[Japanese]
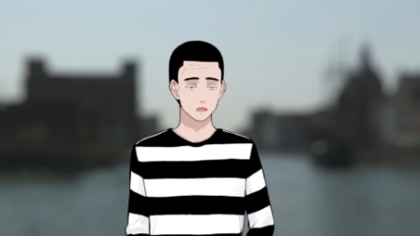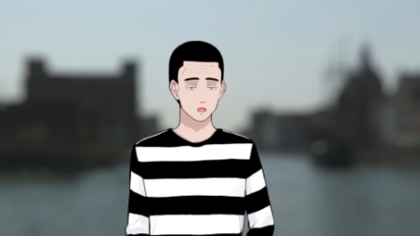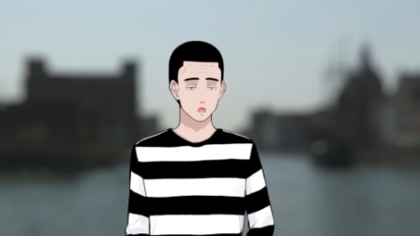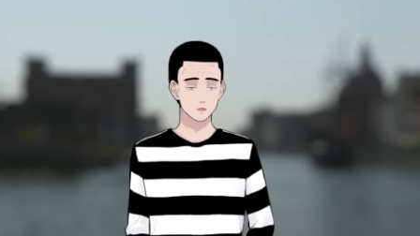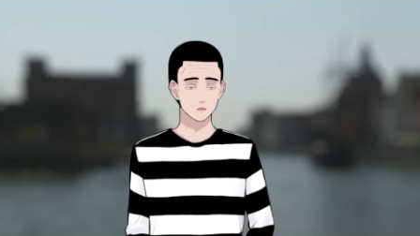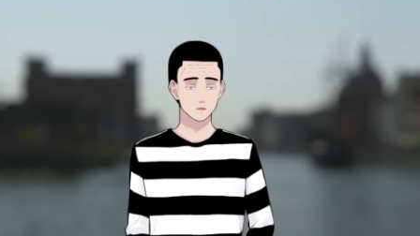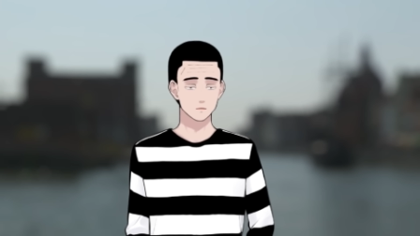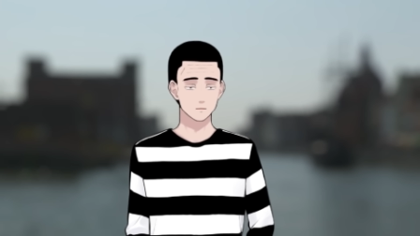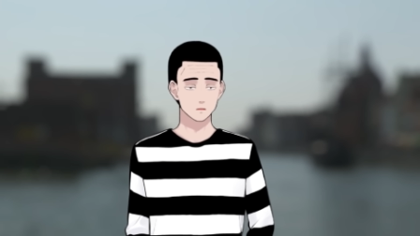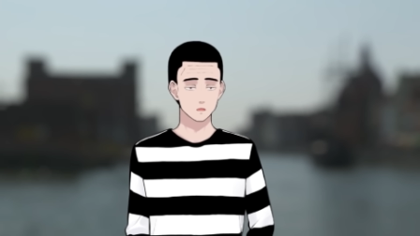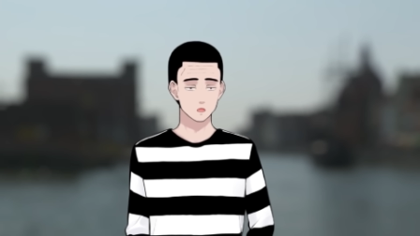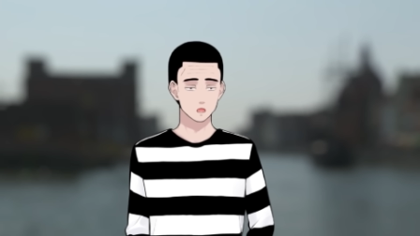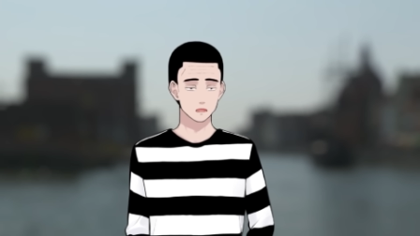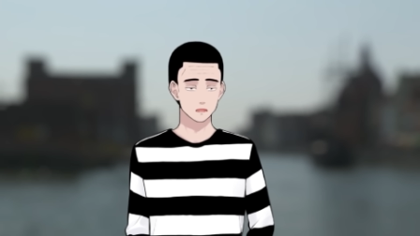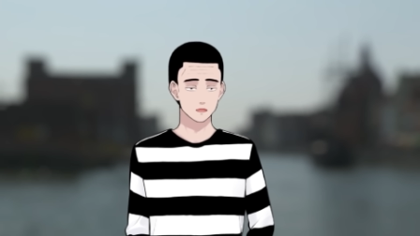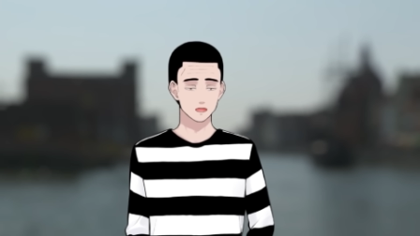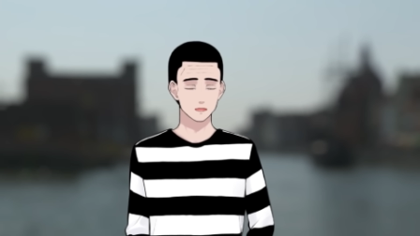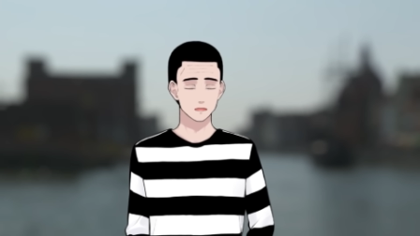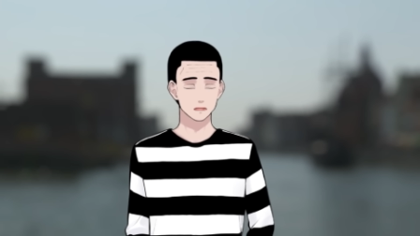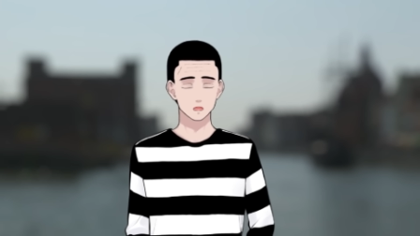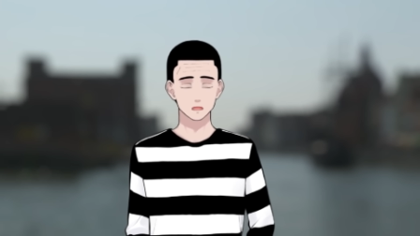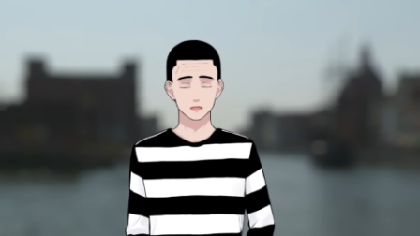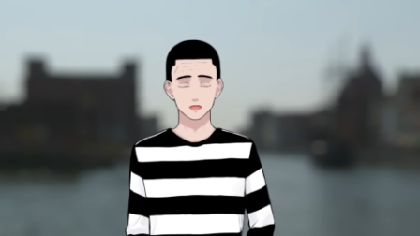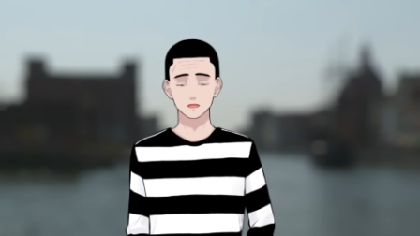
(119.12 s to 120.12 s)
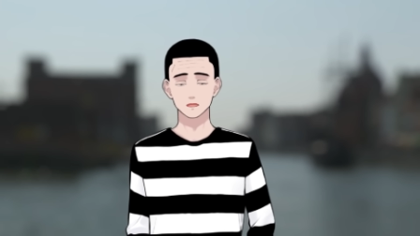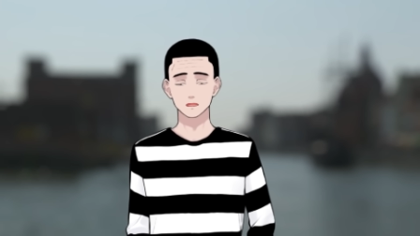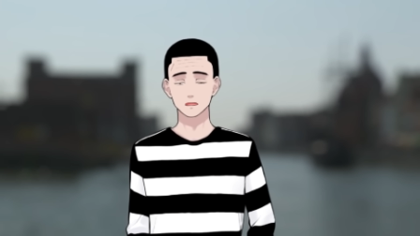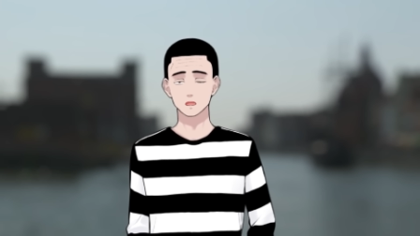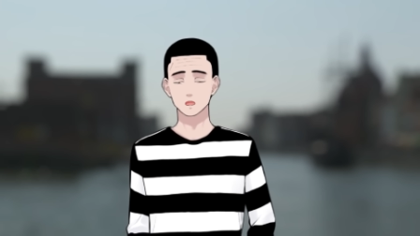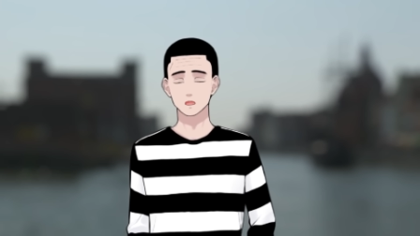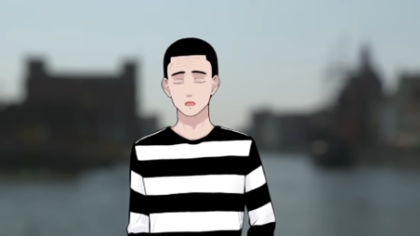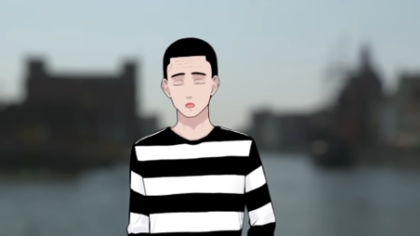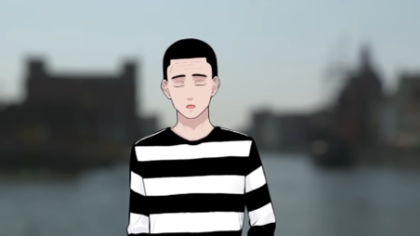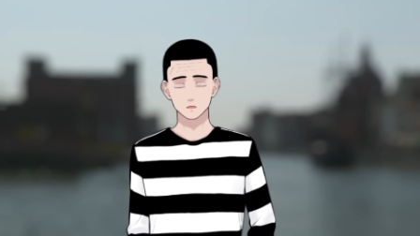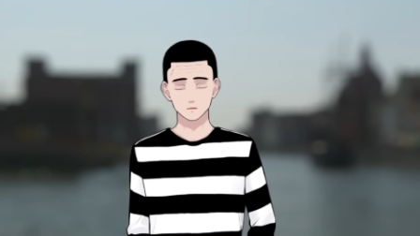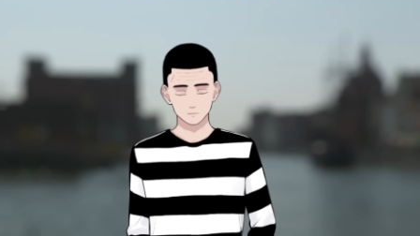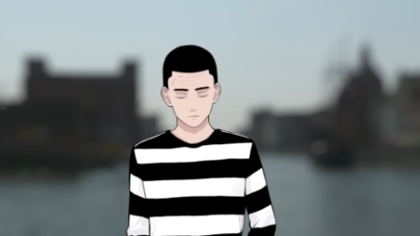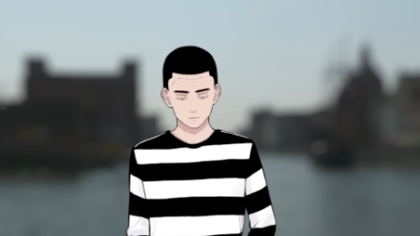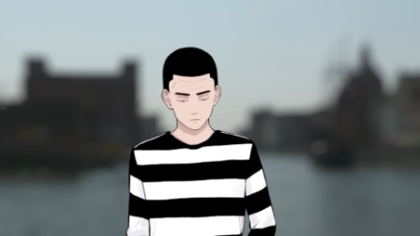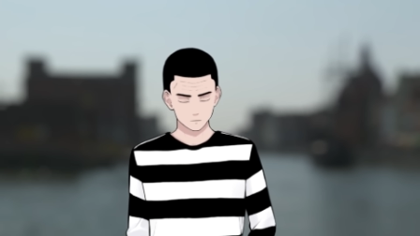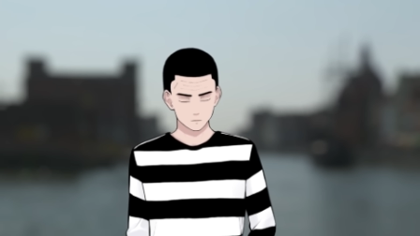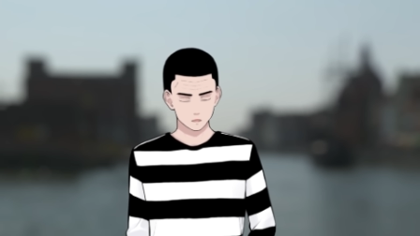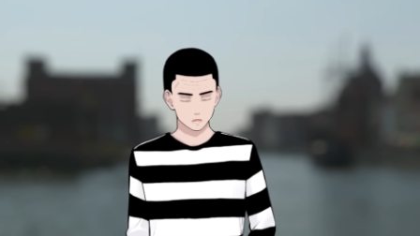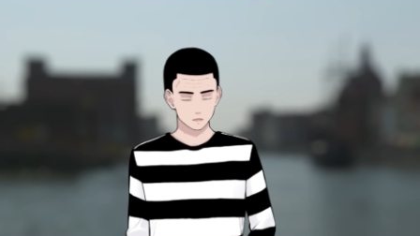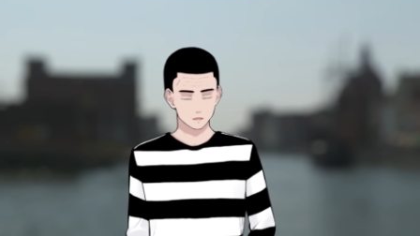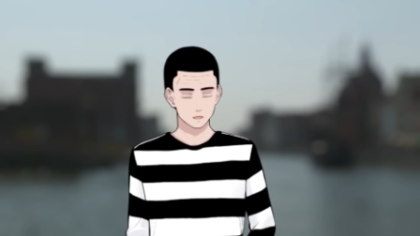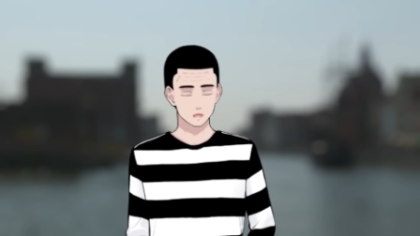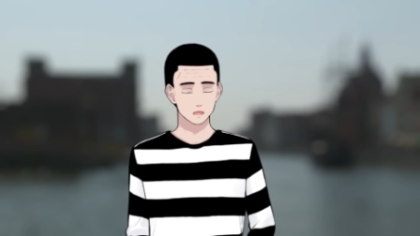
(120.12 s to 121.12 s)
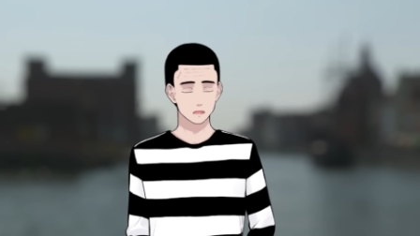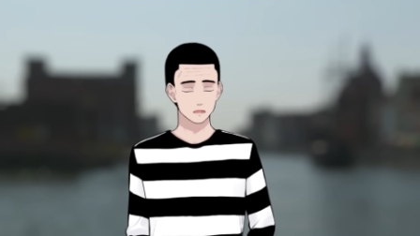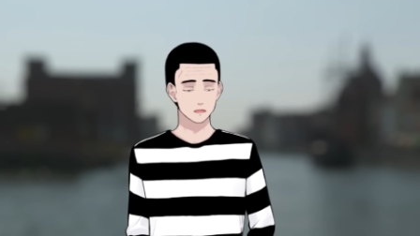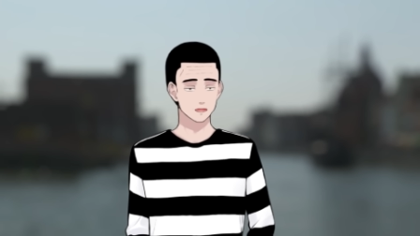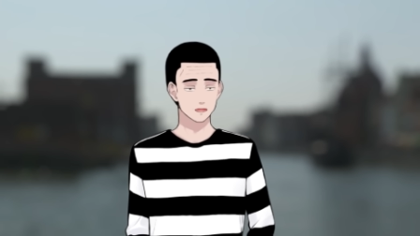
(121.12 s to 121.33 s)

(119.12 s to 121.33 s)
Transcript: うん、がいたということで、